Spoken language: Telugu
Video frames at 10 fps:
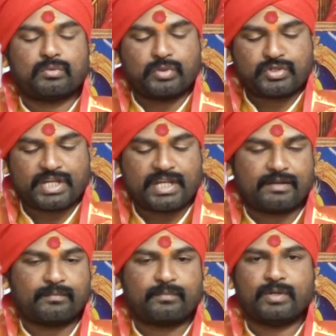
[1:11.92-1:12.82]
కృషి
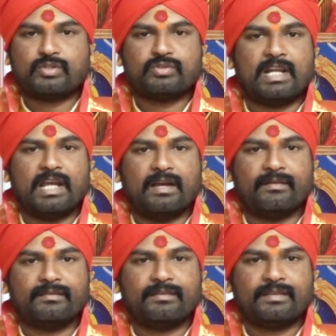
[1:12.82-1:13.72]
పట్టుదల
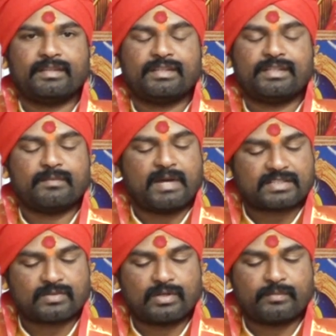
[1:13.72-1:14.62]
ఈ
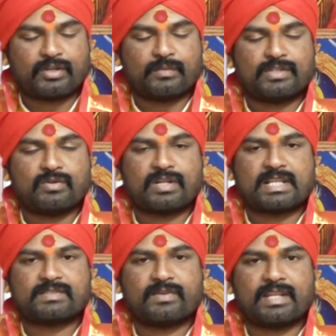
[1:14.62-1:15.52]
మాసంలో మీకు మిథున
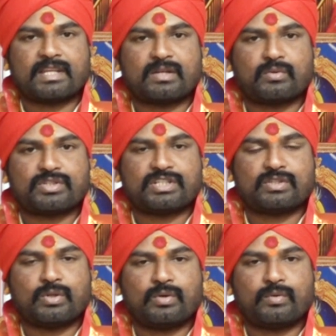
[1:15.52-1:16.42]
రాశి వారికి
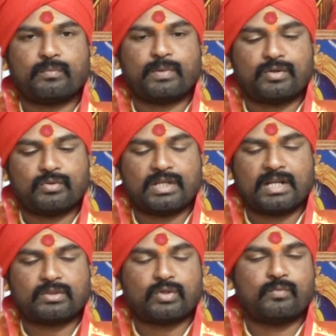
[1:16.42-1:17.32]
కృషితో
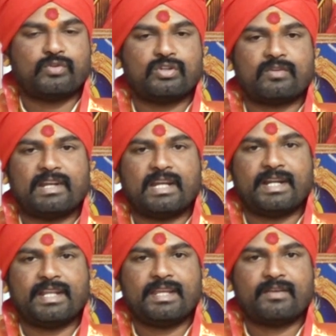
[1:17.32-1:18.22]
పట్టుదలతో ముందుకు
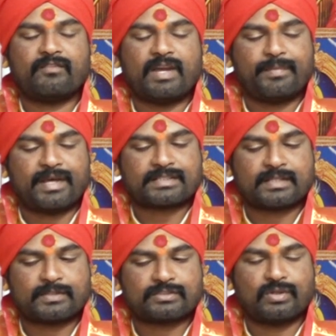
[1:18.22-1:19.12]
వెళ్ళండి వ్యాపార
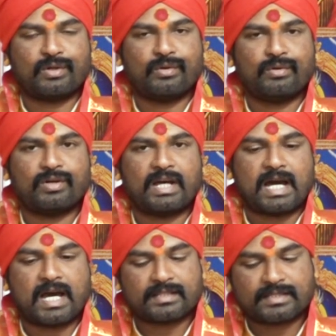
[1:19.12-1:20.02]
సంస్థల్లో
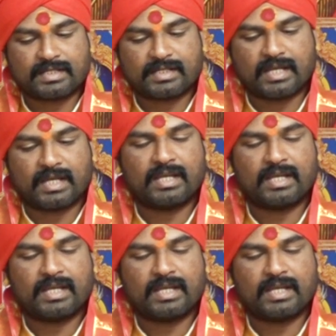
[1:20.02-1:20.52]
ఆర్థిక